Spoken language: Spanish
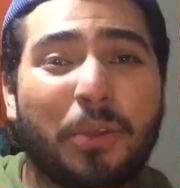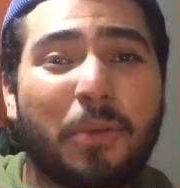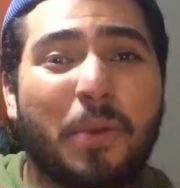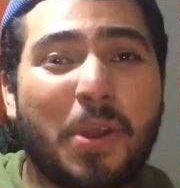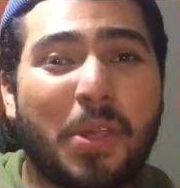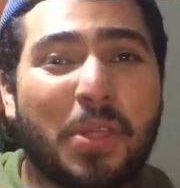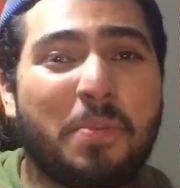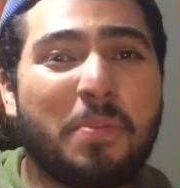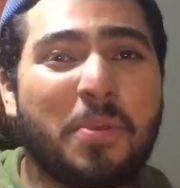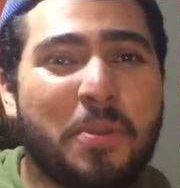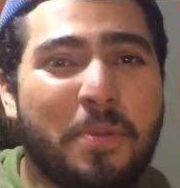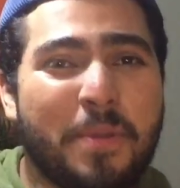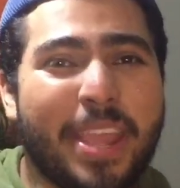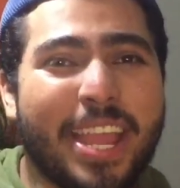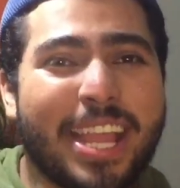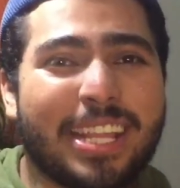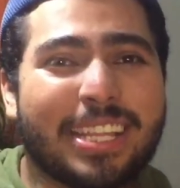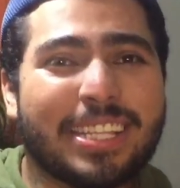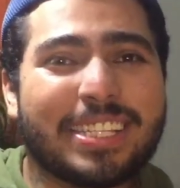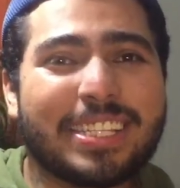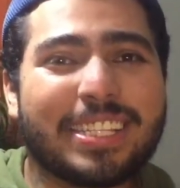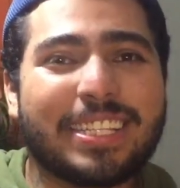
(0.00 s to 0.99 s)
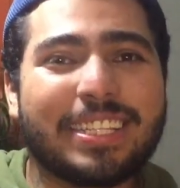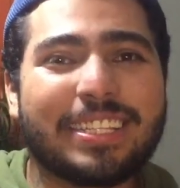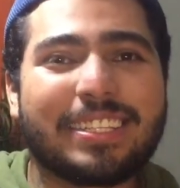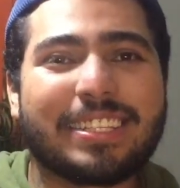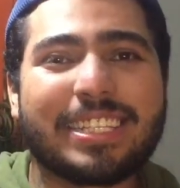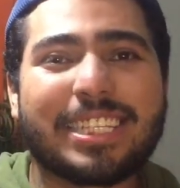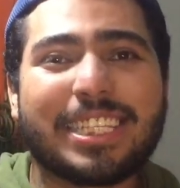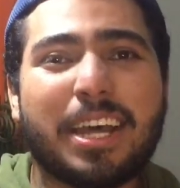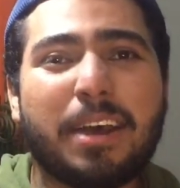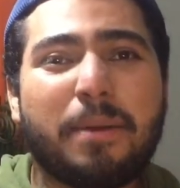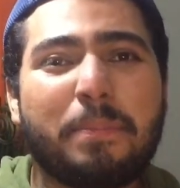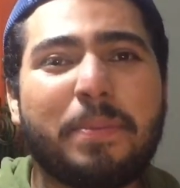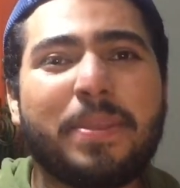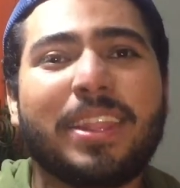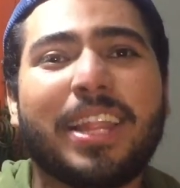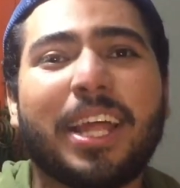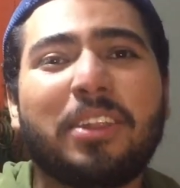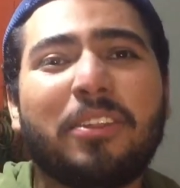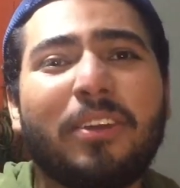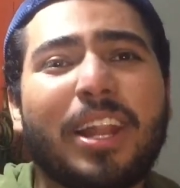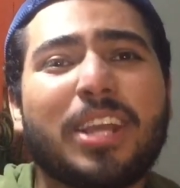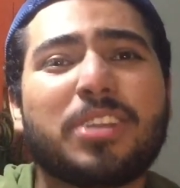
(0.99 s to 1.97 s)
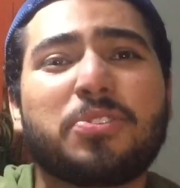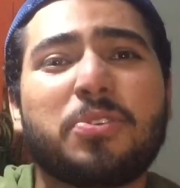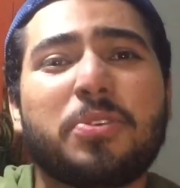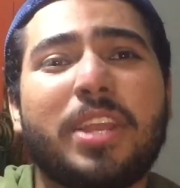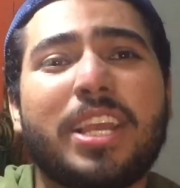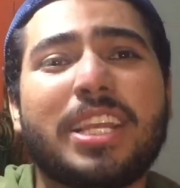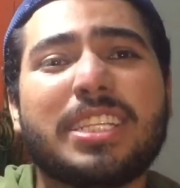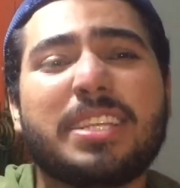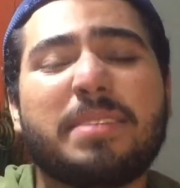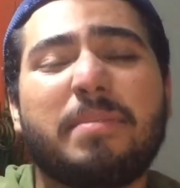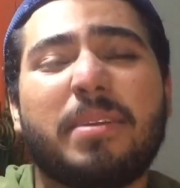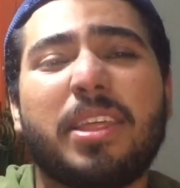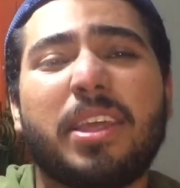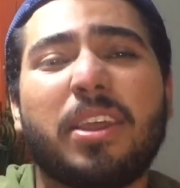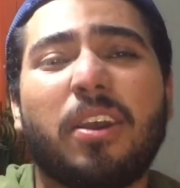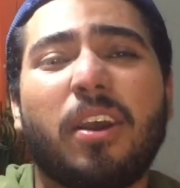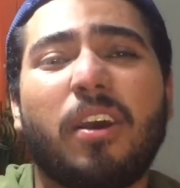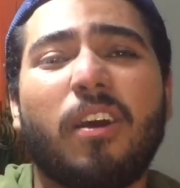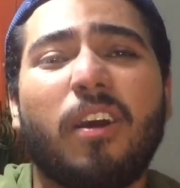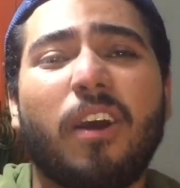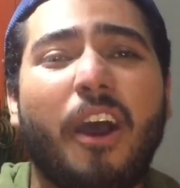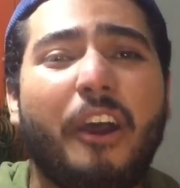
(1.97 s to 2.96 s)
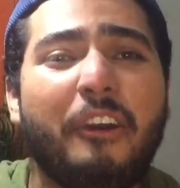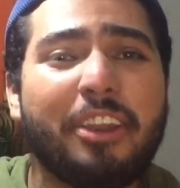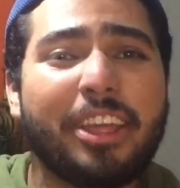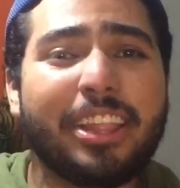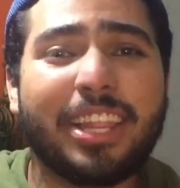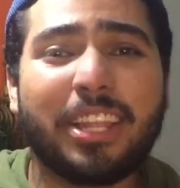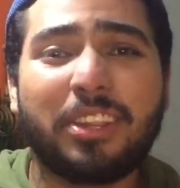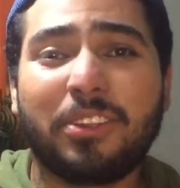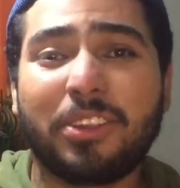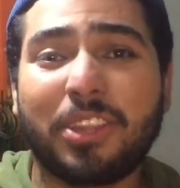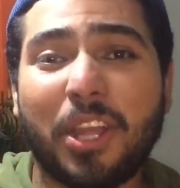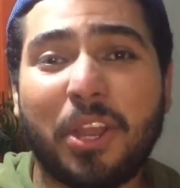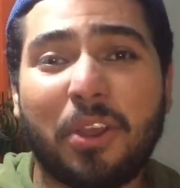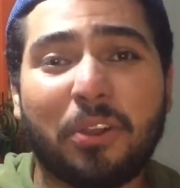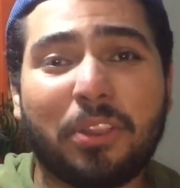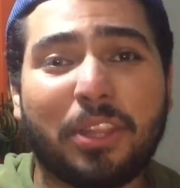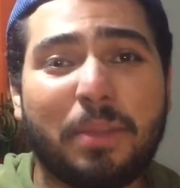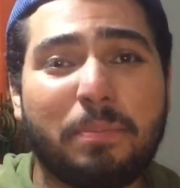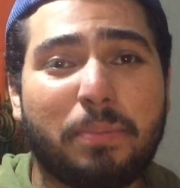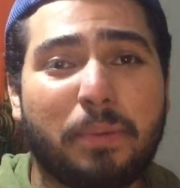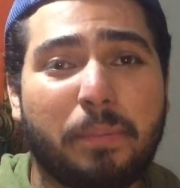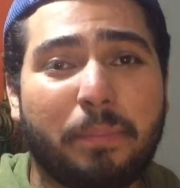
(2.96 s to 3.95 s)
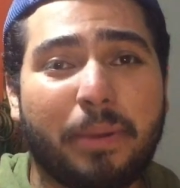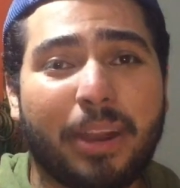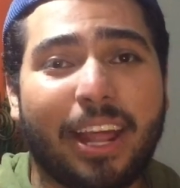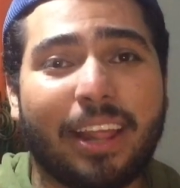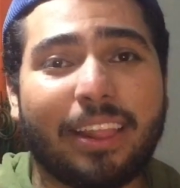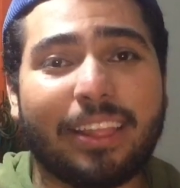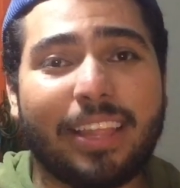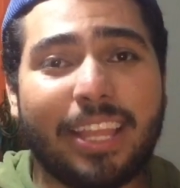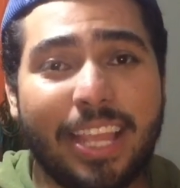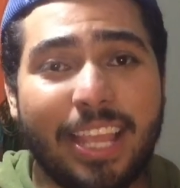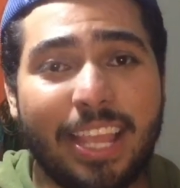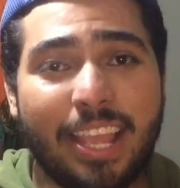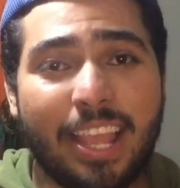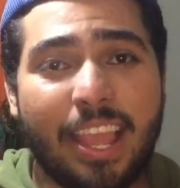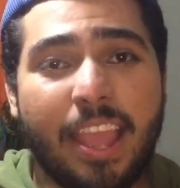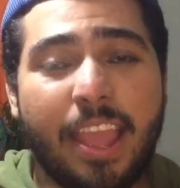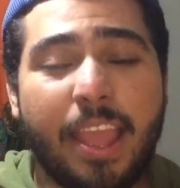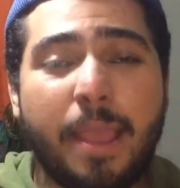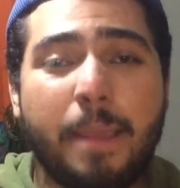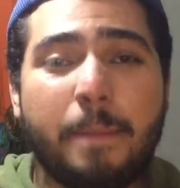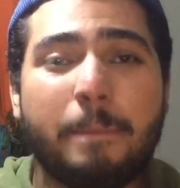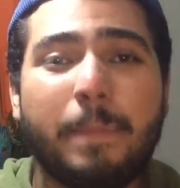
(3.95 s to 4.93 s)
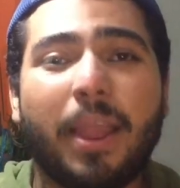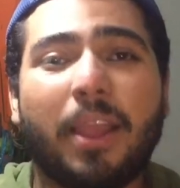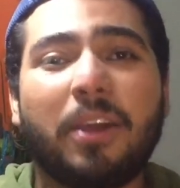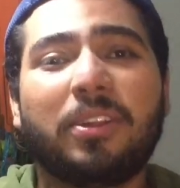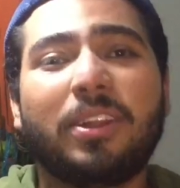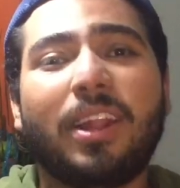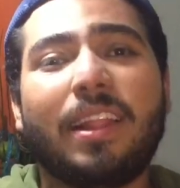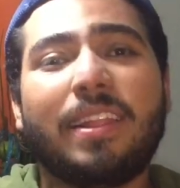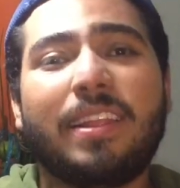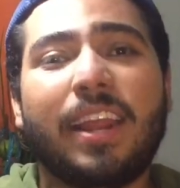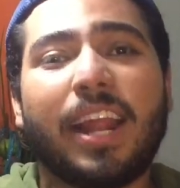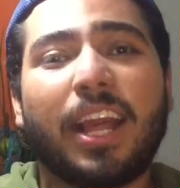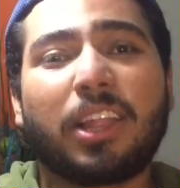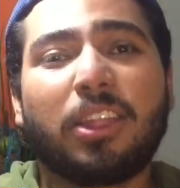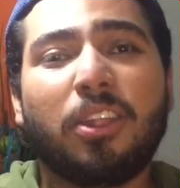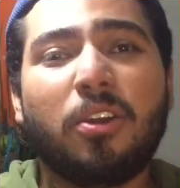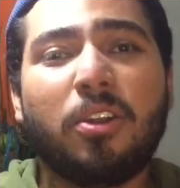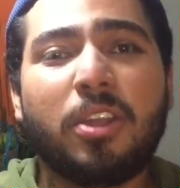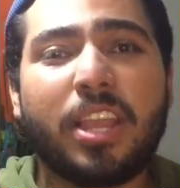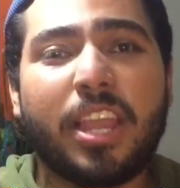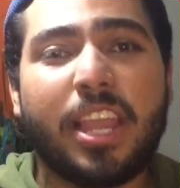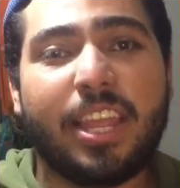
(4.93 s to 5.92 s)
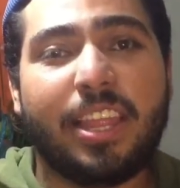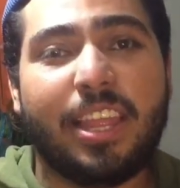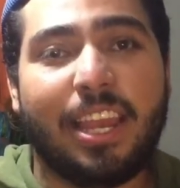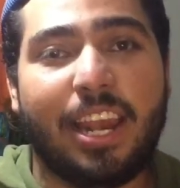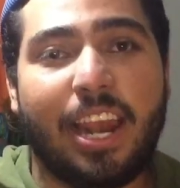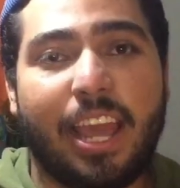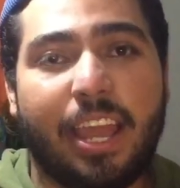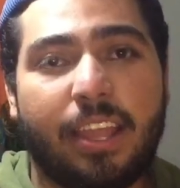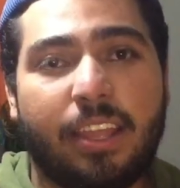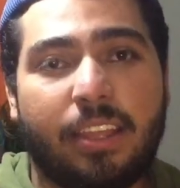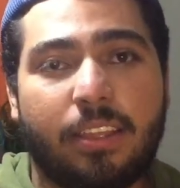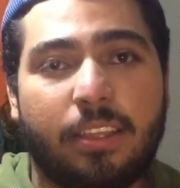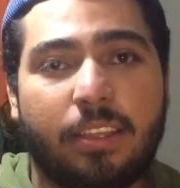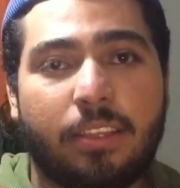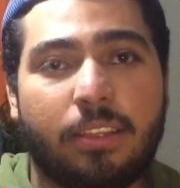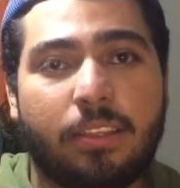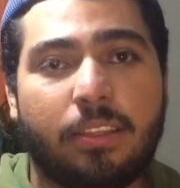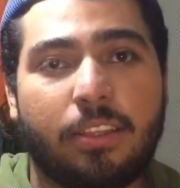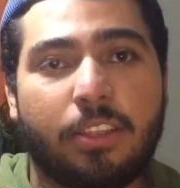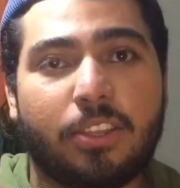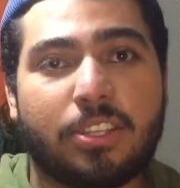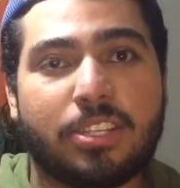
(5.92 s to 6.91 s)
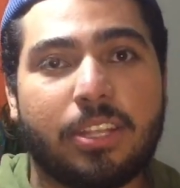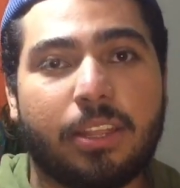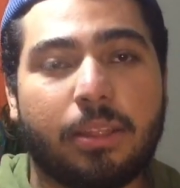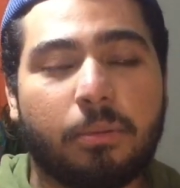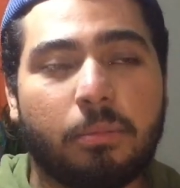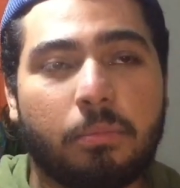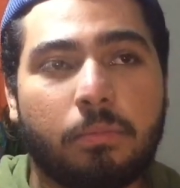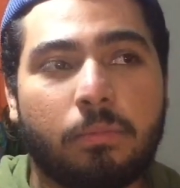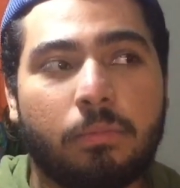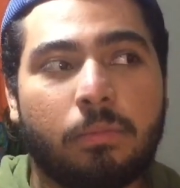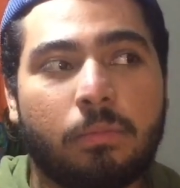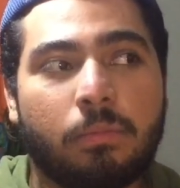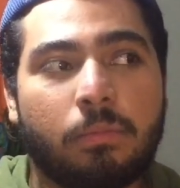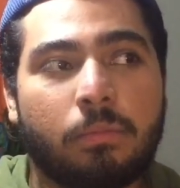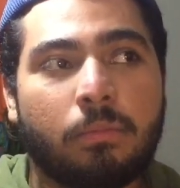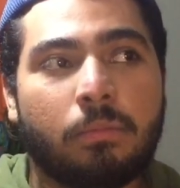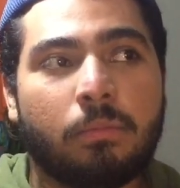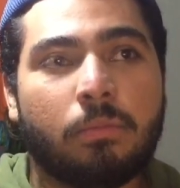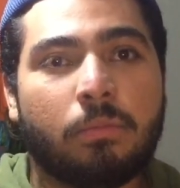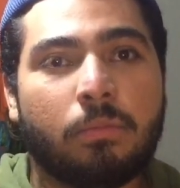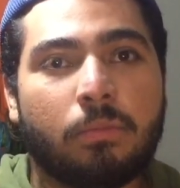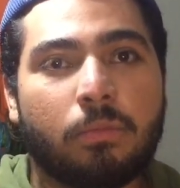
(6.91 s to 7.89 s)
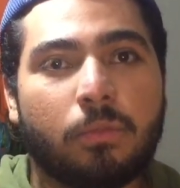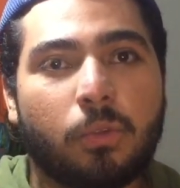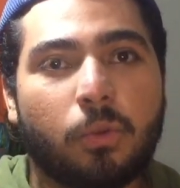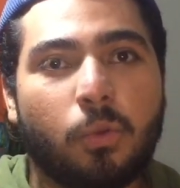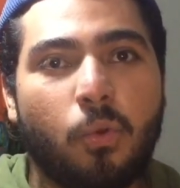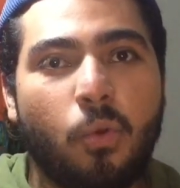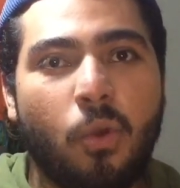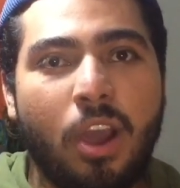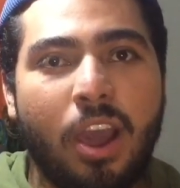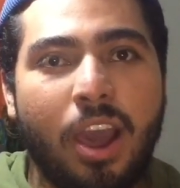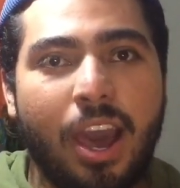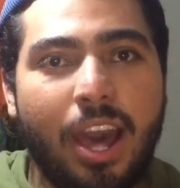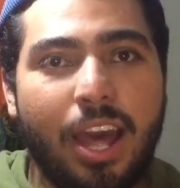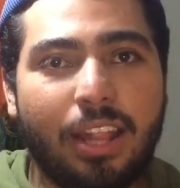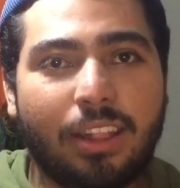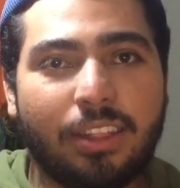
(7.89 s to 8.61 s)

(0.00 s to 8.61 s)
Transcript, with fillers: Recuerdo muy bien. Se estaba pintando las uñas y me dijo, ahorita no tengo tiempo para ti, ve con el director y dile. Y yo así ¿what?